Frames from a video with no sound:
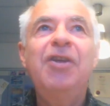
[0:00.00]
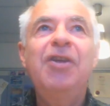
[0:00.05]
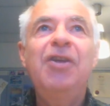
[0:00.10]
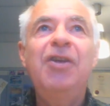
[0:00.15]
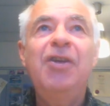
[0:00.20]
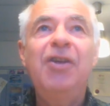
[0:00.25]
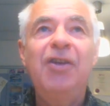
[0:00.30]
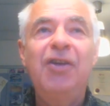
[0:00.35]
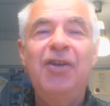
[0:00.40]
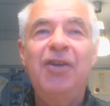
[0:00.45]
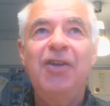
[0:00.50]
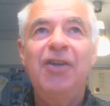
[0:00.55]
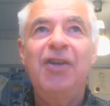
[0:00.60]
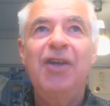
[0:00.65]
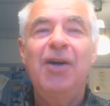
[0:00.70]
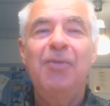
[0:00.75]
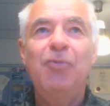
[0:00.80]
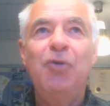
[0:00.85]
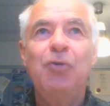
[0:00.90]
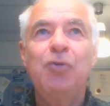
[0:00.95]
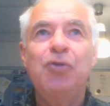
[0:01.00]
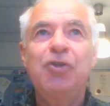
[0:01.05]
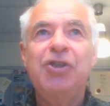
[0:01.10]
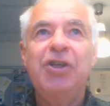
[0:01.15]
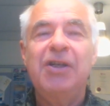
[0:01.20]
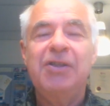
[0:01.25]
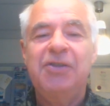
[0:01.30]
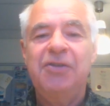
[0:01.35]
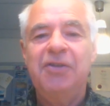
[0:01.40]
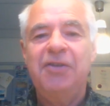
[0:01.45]
И я мог
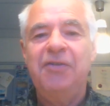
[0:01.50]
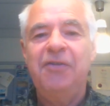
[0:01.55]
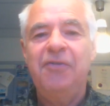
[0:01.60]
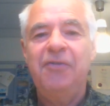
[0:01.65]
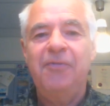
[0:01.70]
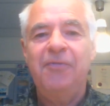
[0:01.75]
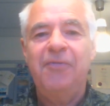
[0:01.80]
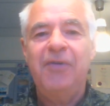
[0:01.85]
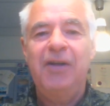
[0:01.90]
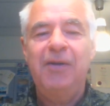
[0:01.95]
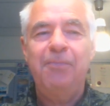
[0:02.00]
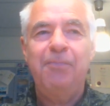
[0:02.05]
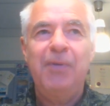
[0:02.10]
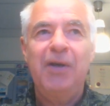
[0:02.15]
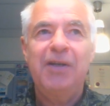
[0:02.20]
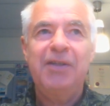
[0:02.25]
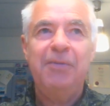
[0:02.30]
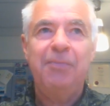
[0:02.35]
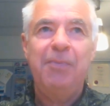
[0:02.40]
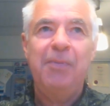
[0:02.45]
участвовать и в олимпиаде